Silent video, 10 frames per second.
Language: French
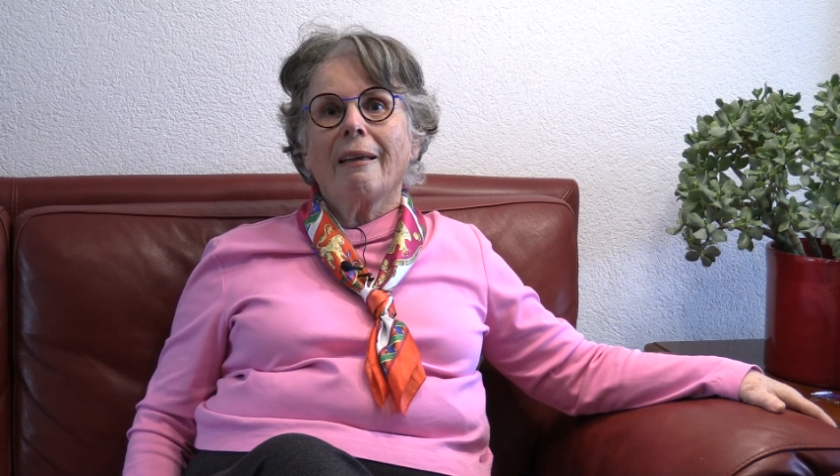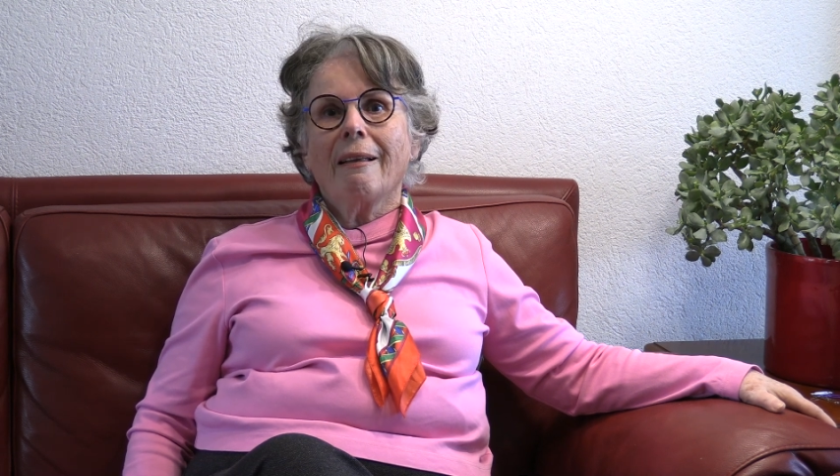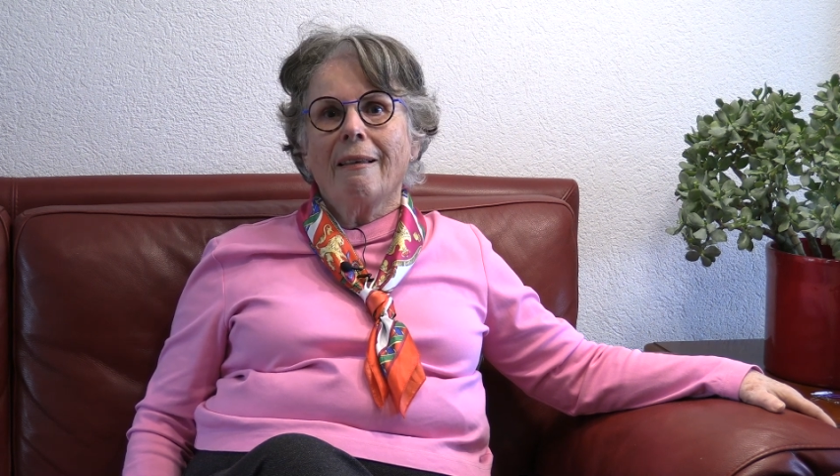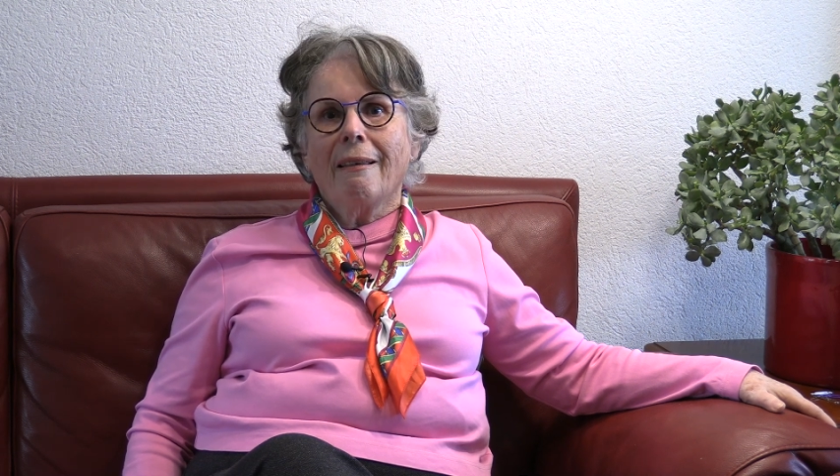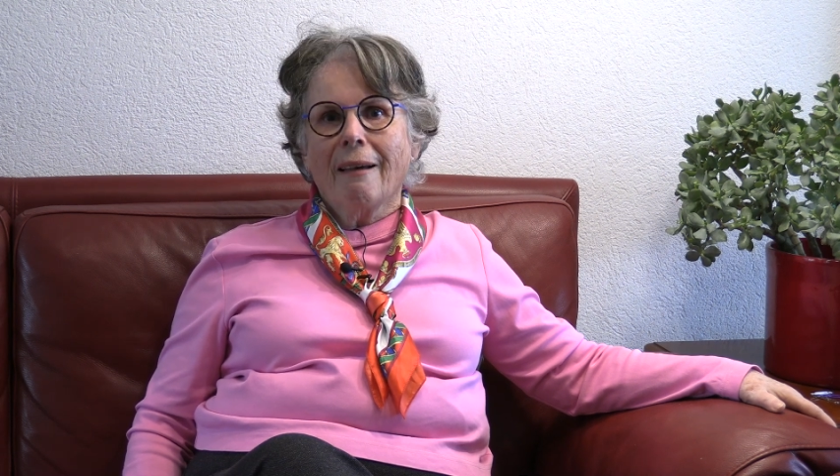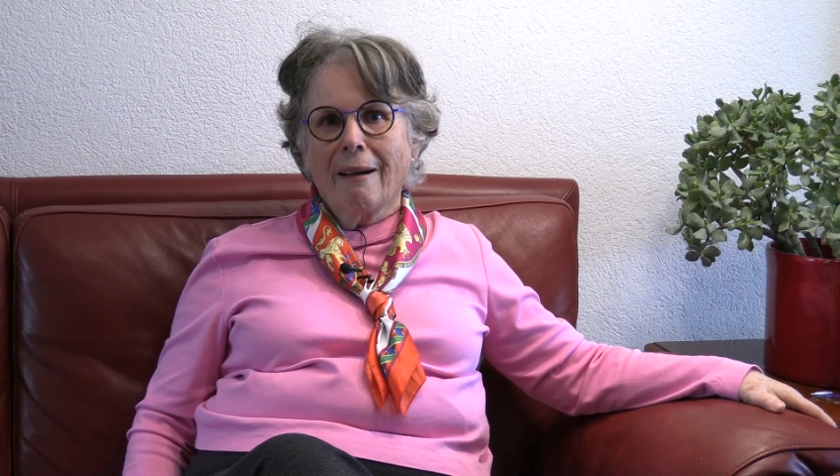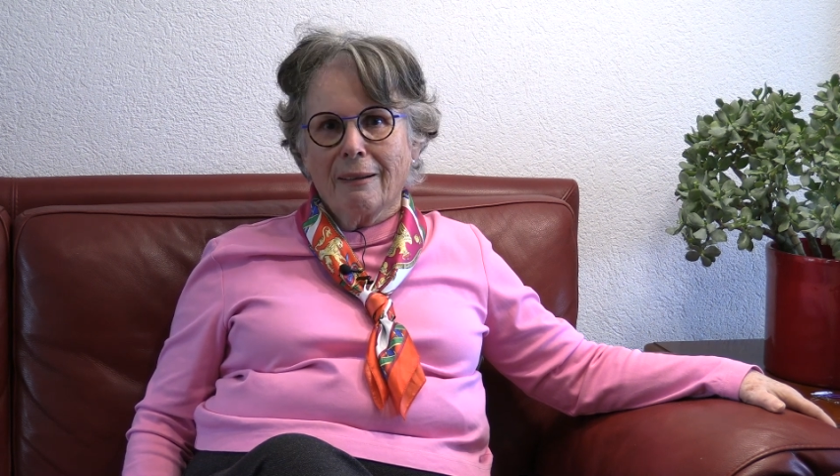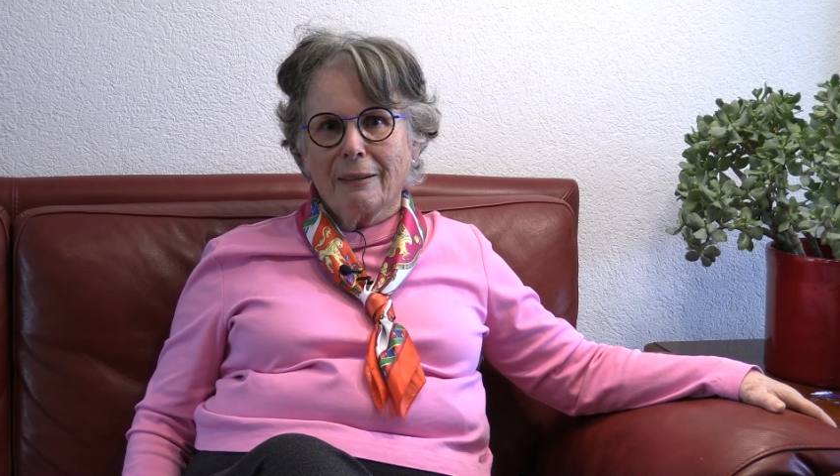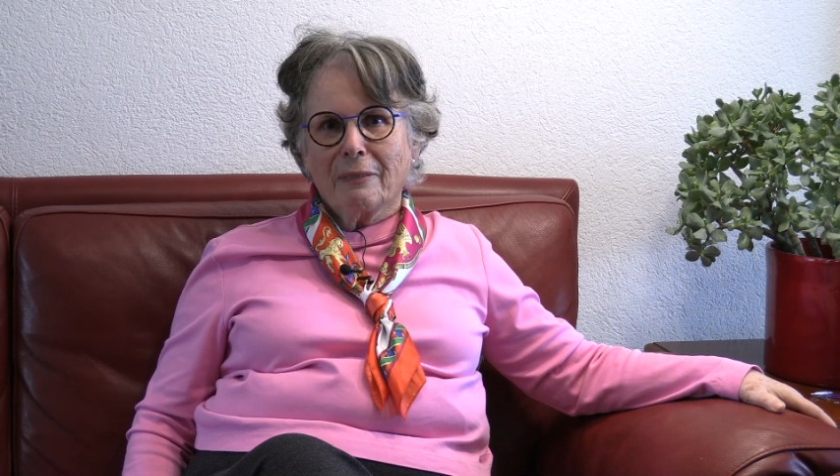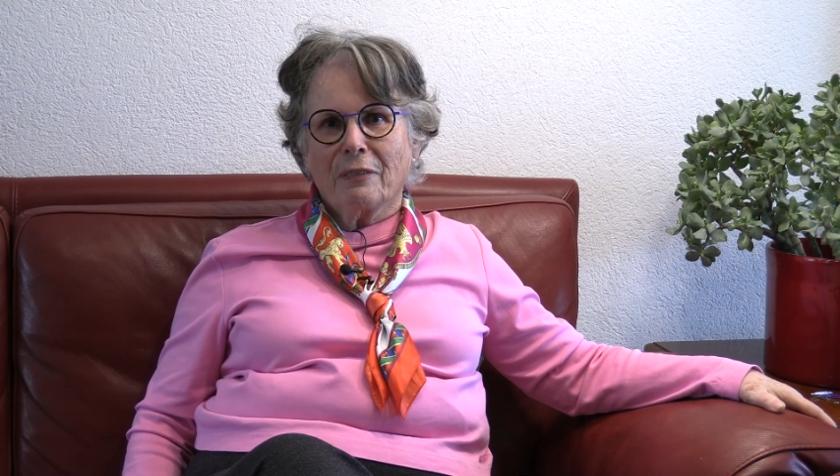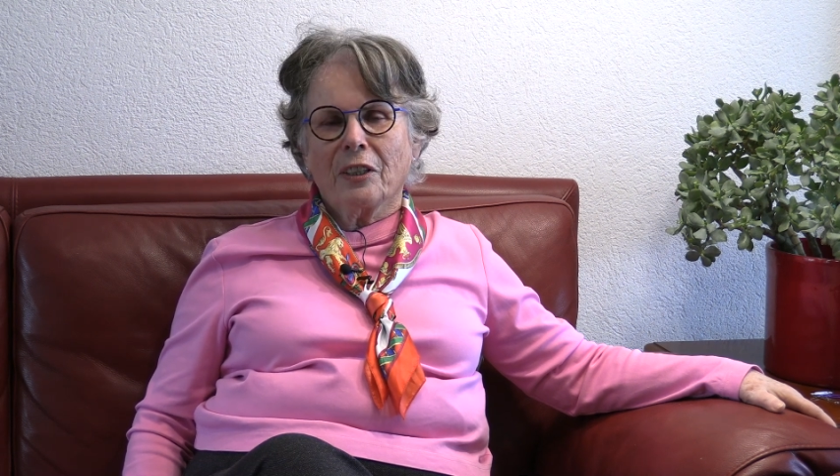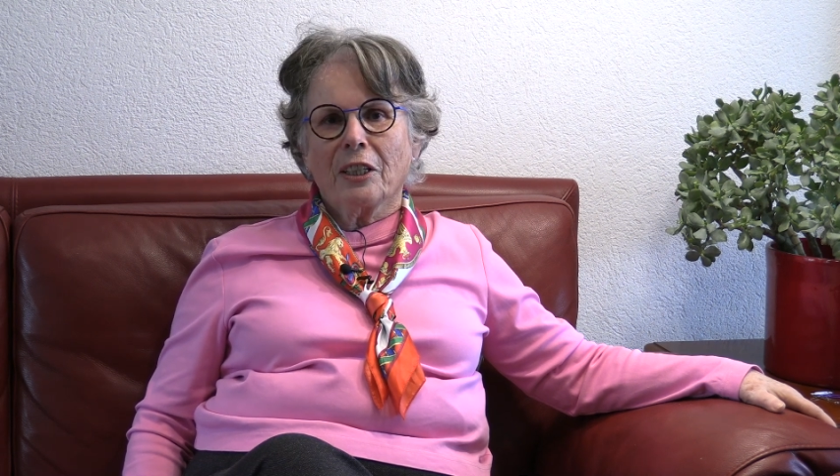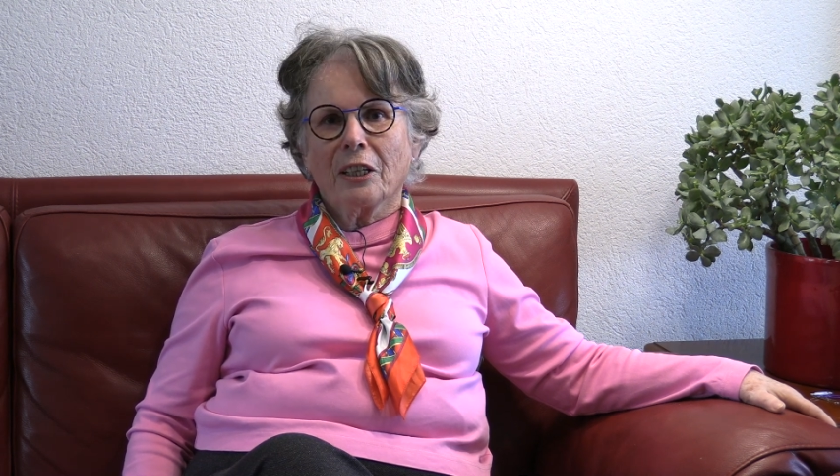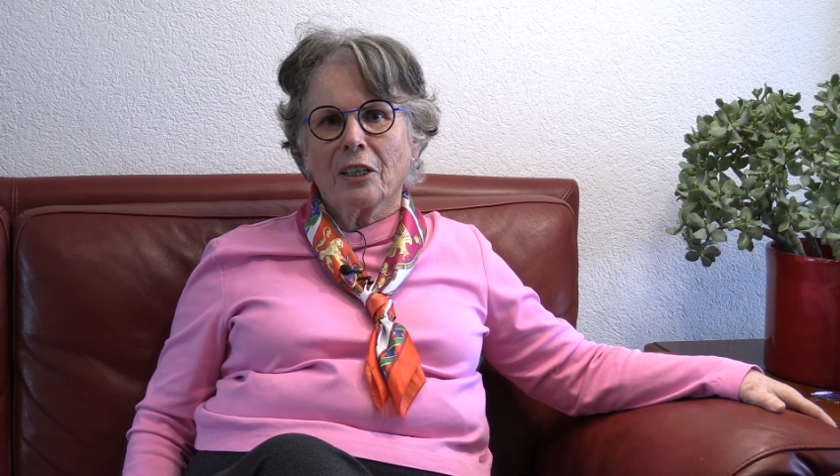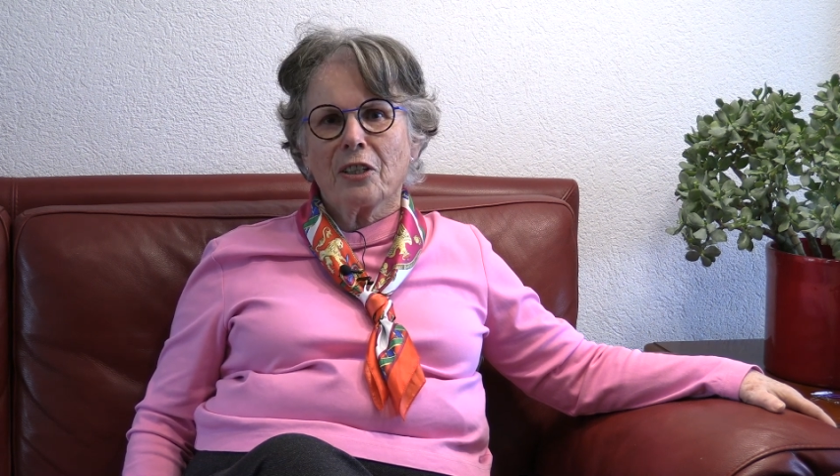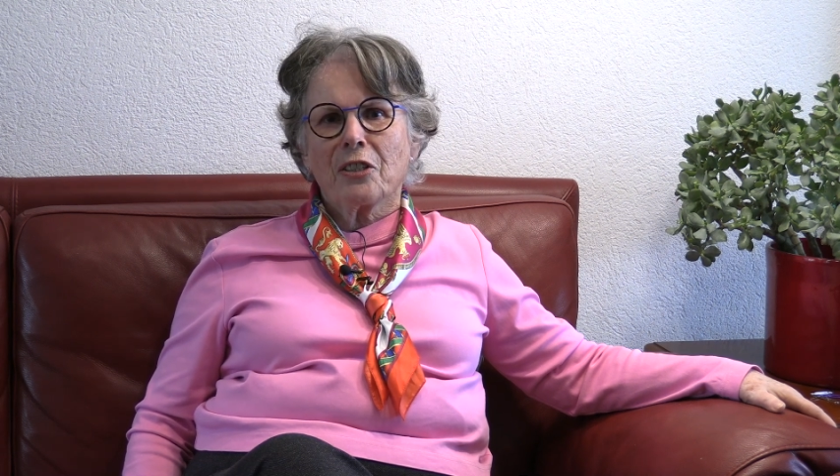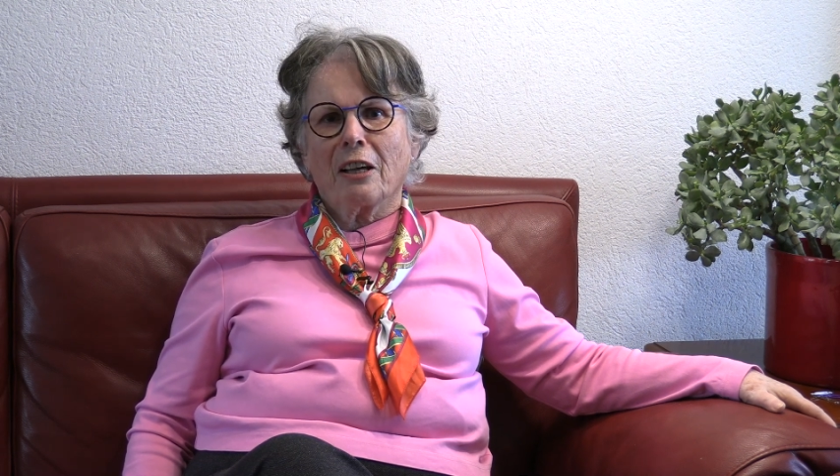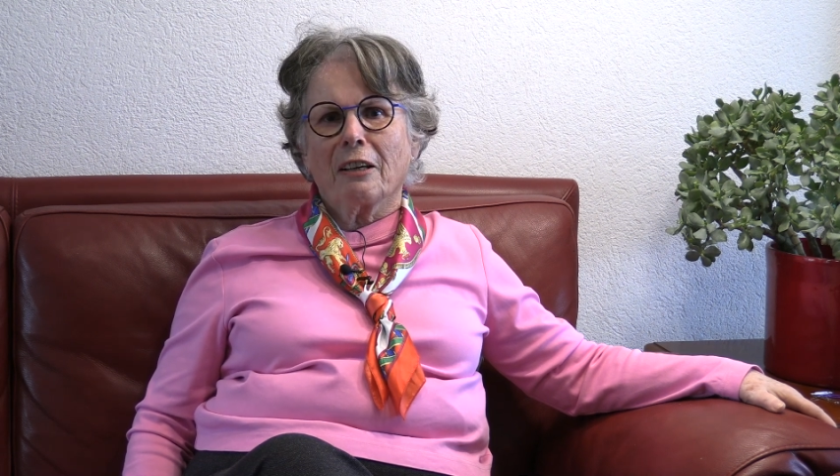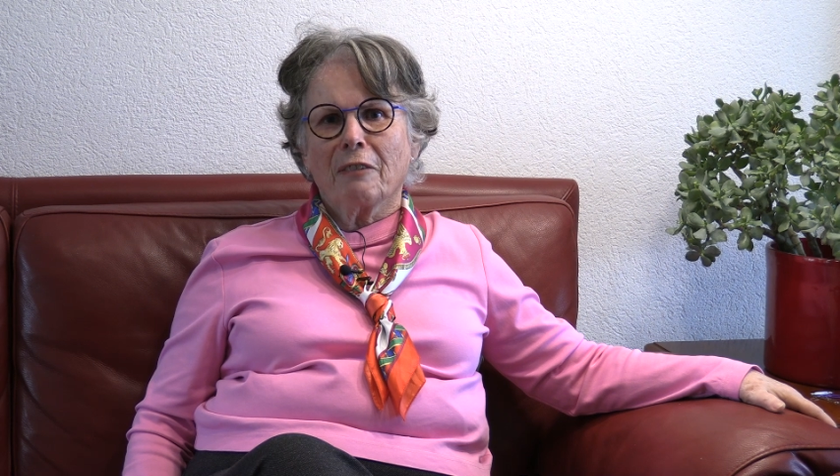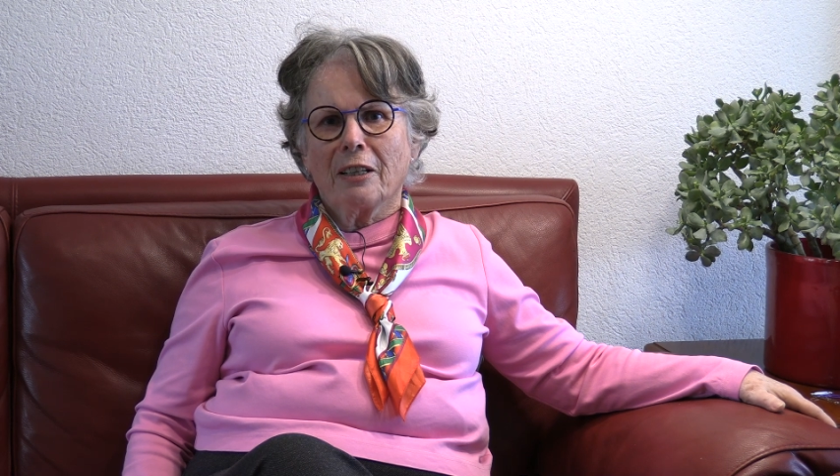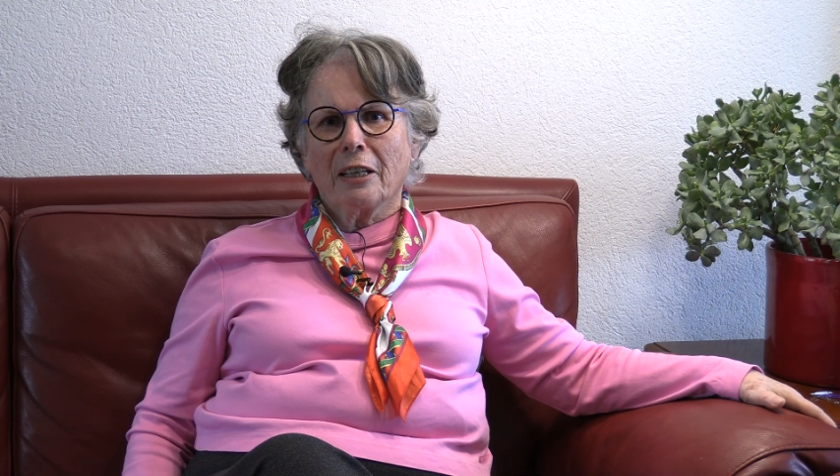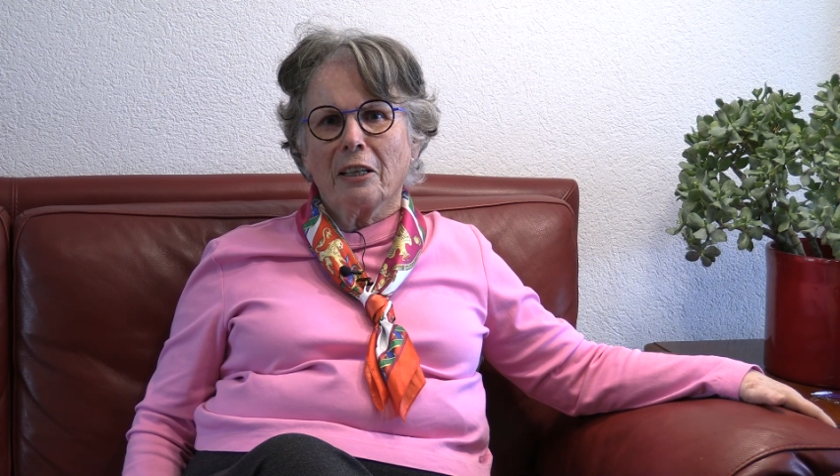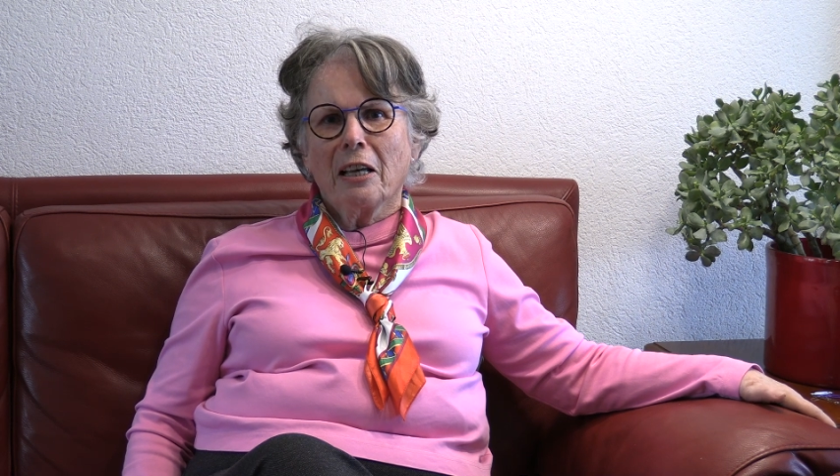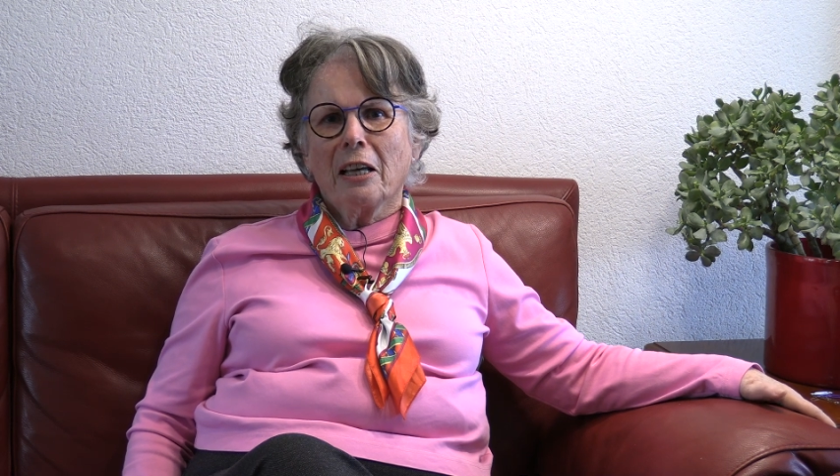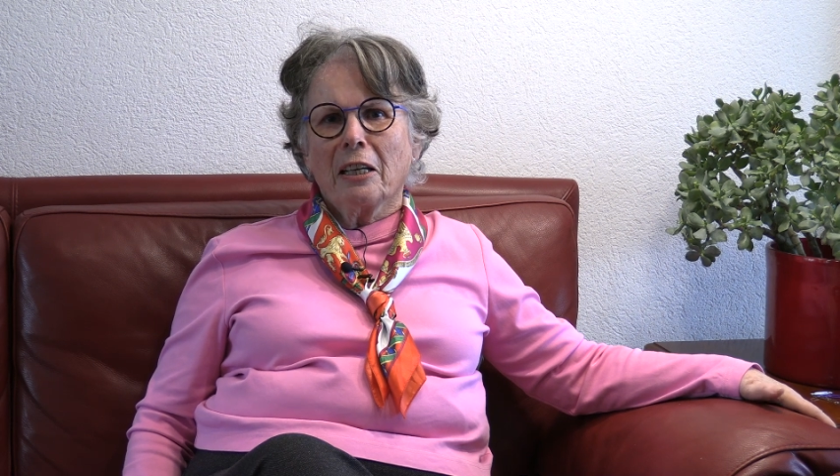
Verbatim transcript: Et là, Frédéric s'est révélé.